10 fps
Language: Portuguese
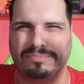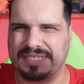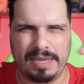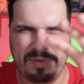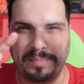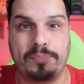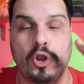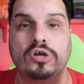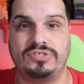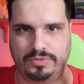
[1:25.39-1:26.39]
sempre
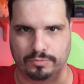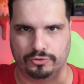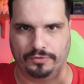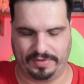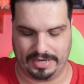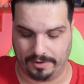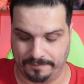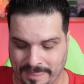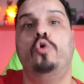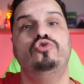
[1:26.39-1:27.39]
próximo do
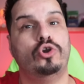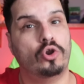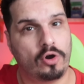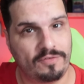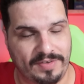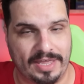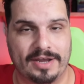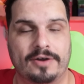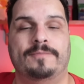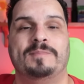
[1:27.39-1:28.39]
verão ou no
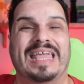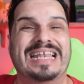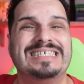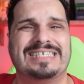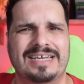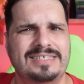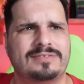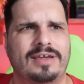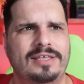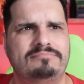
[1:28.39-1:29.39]
verão, eles
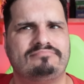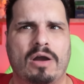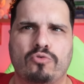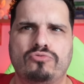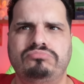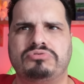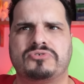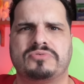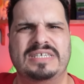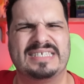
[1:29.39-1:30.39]
lançam aí
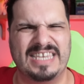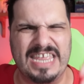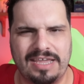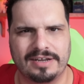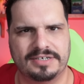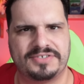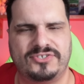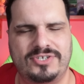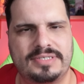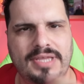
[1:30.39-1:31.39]
alguns sneakers
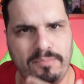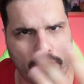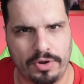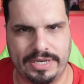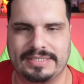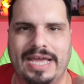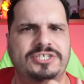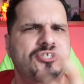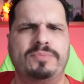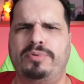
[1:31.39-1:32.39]
de sabores, né? A
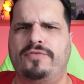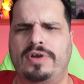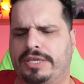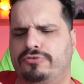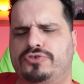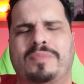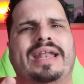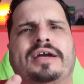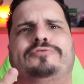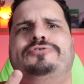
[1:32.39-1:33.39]
gente já provou aqui o de
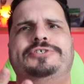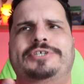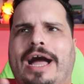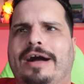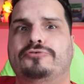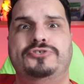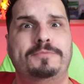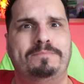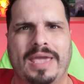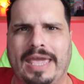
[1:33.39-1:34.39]
maracujá, o
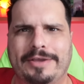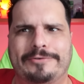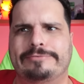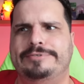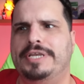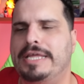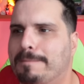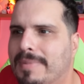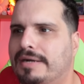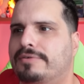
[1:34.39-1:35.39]
de bacon, de
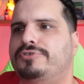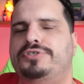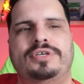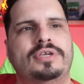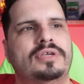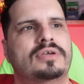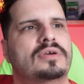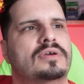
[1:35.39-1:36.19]
limão, de